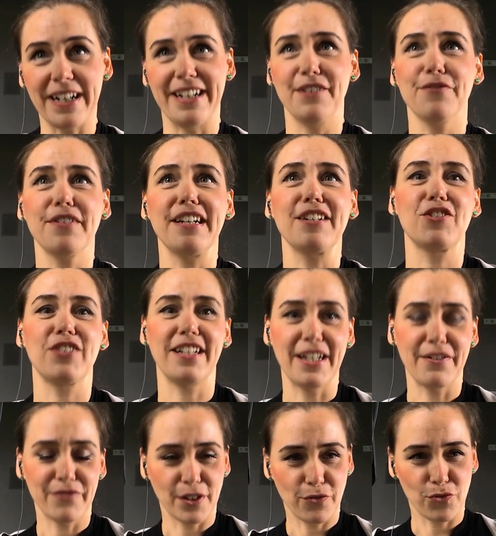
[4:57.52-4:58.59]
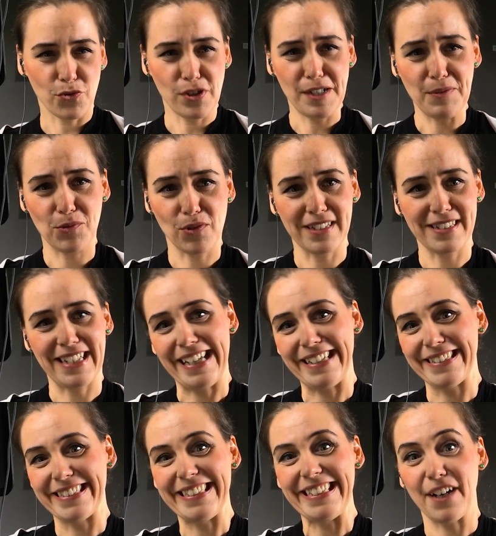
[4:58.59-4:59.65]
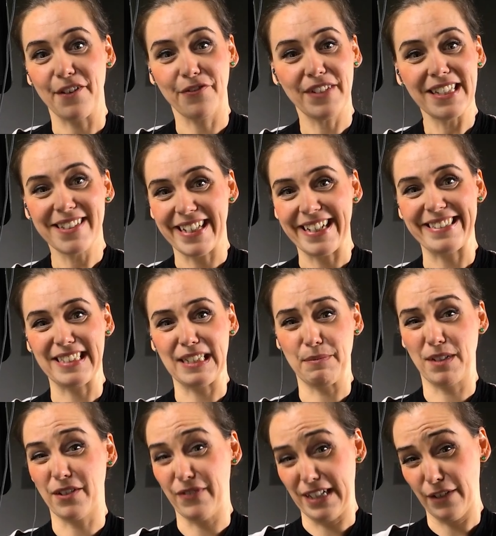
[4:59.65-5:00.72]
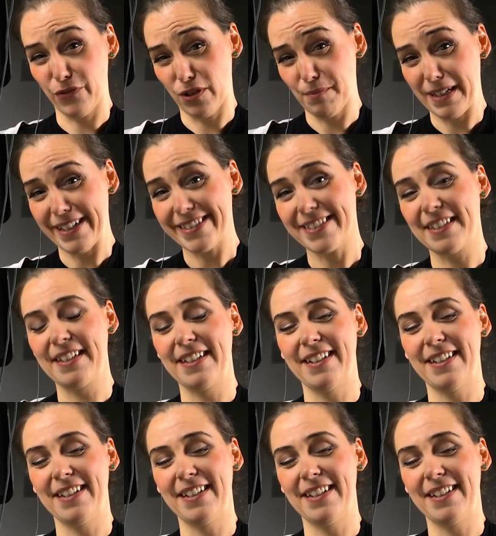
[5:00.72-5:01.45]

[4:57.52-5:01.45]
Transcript: einfach. Stell dir einfach vor, du hast eine DIN A4-Seite im Querformat